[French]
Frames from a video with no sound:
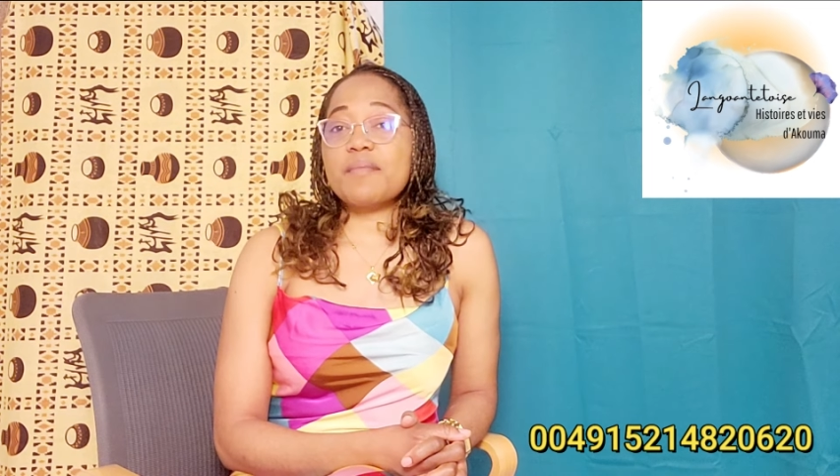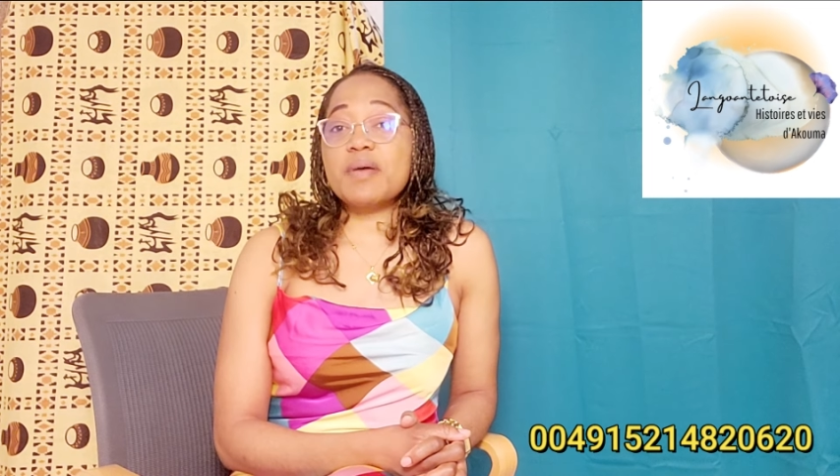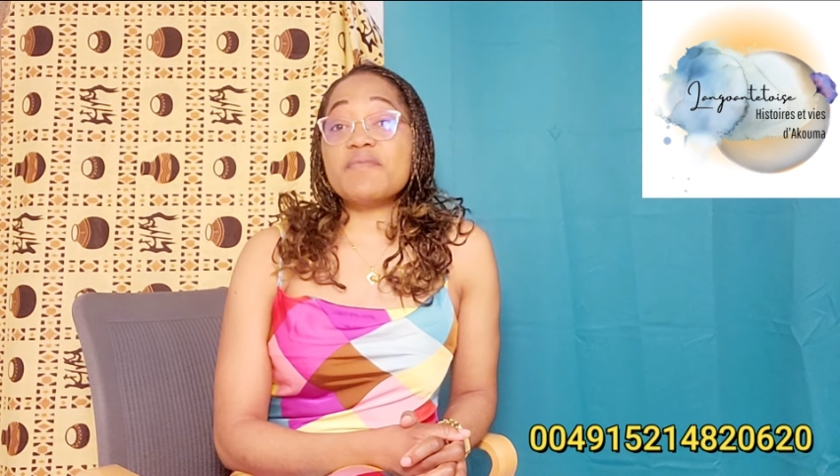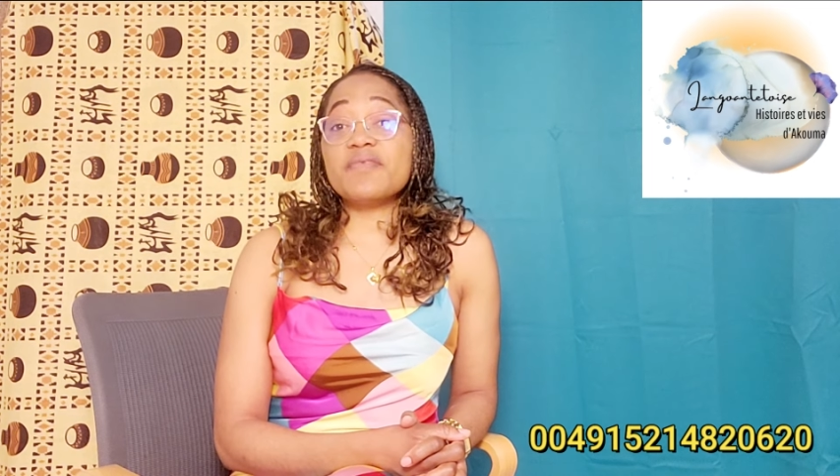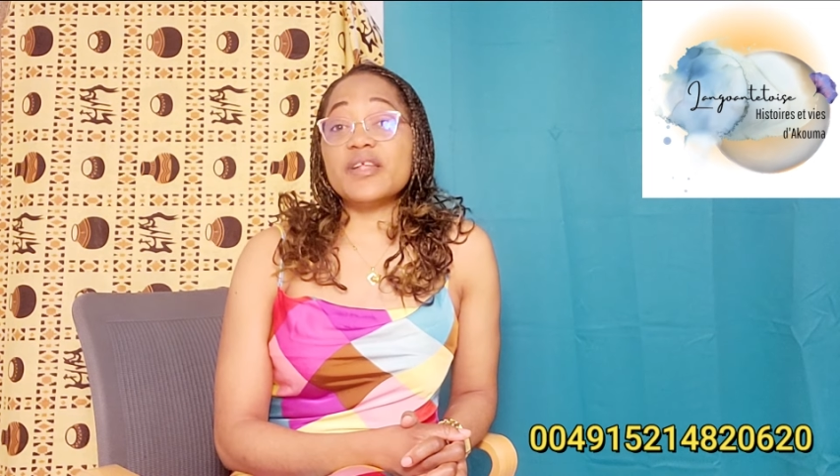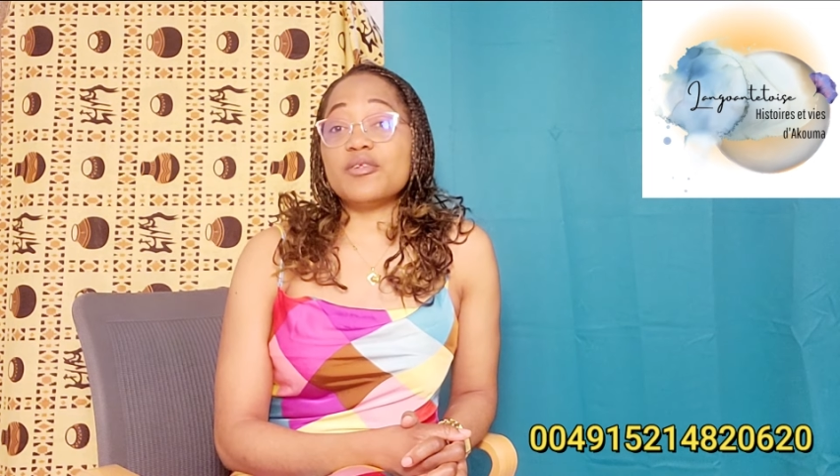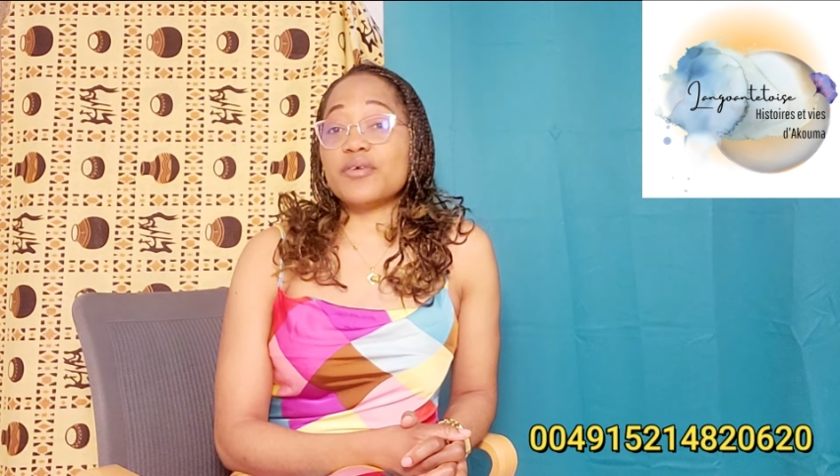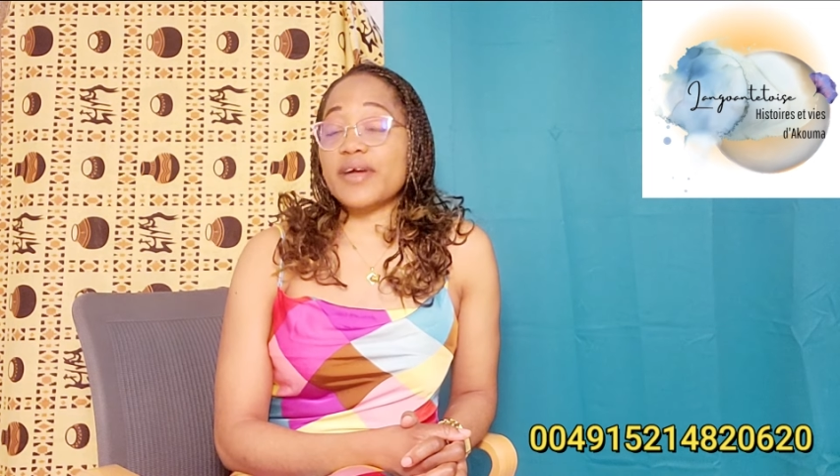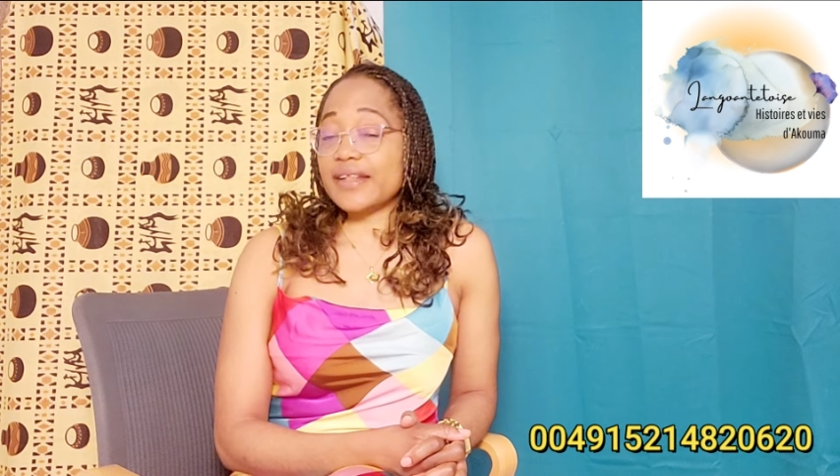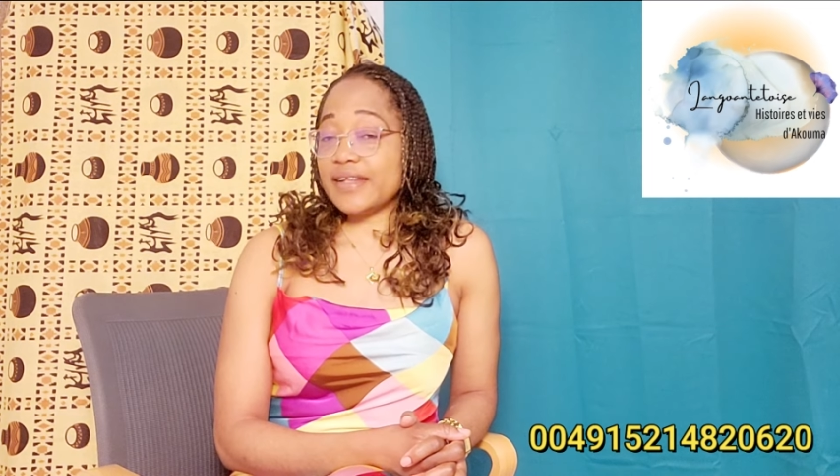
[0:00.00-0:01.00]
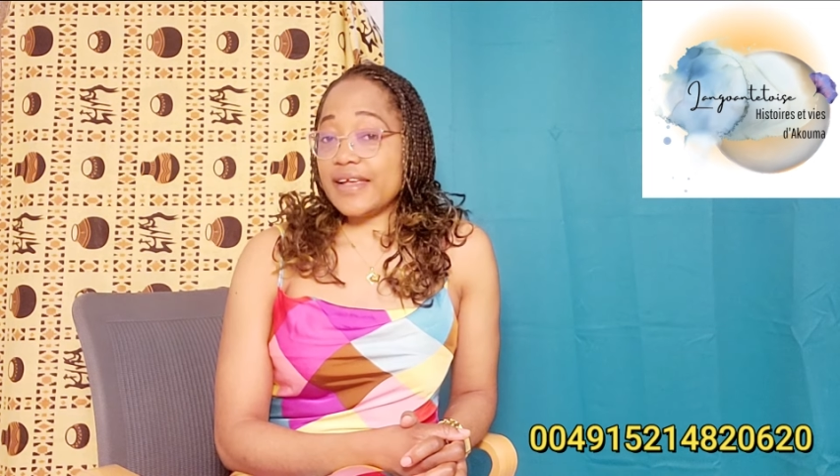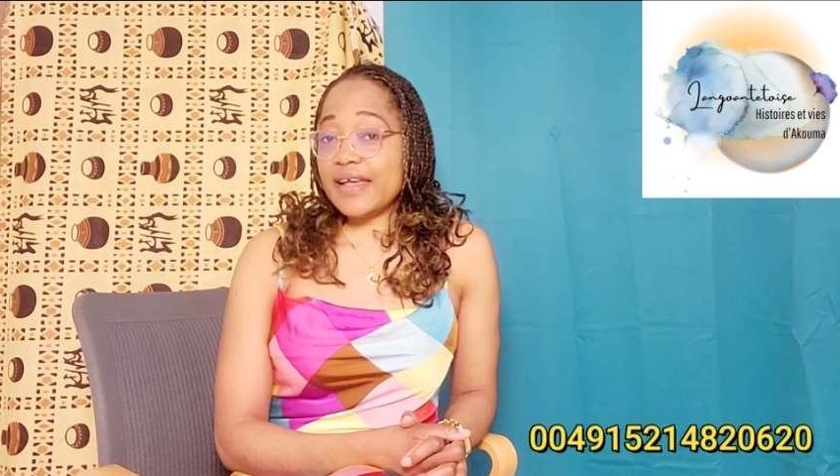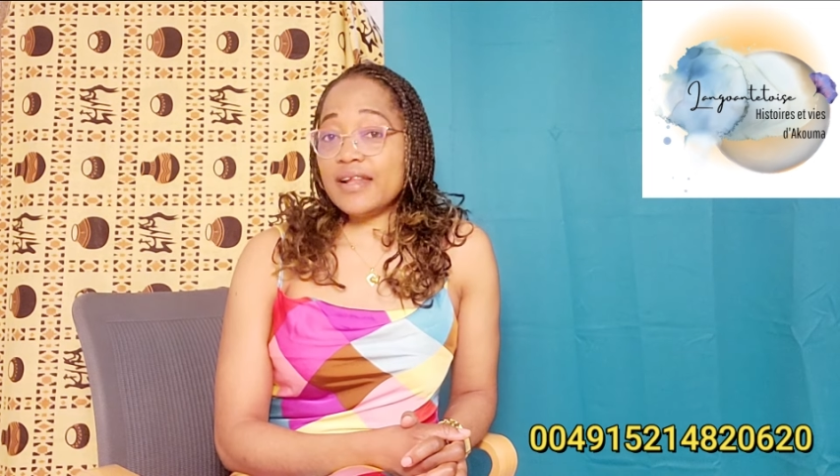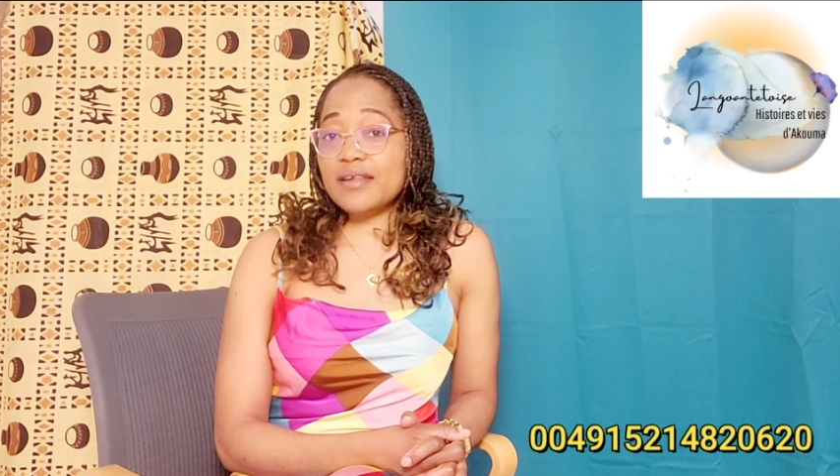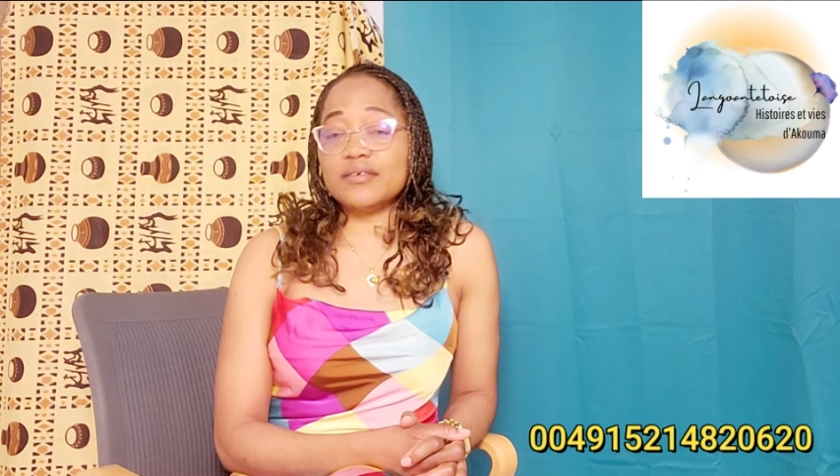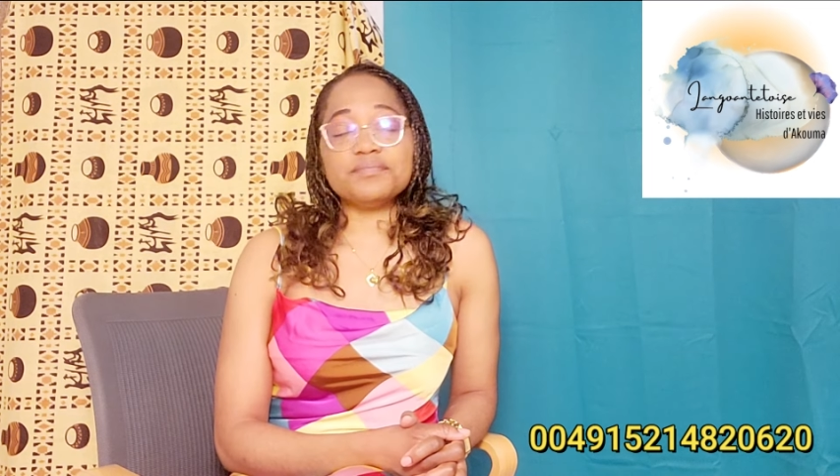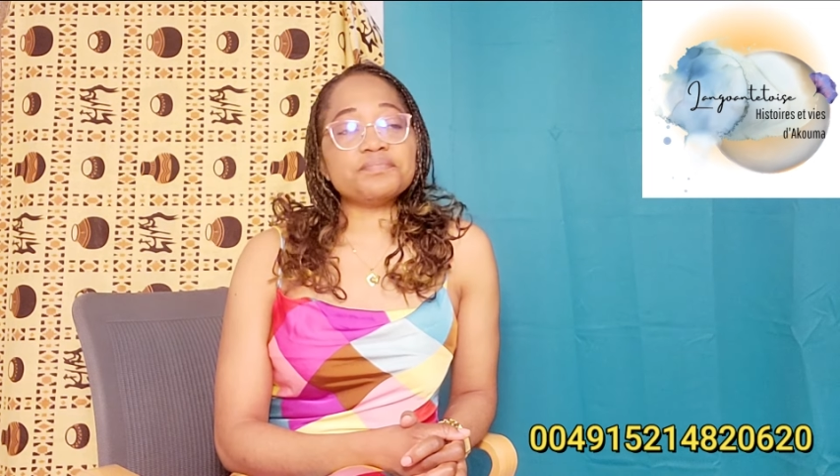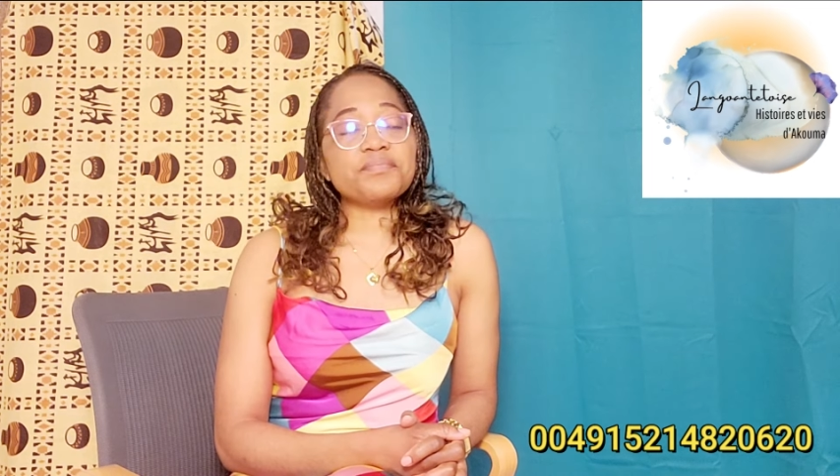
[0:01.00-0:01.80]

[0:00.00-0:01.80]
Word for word: même ville qu'Anaël.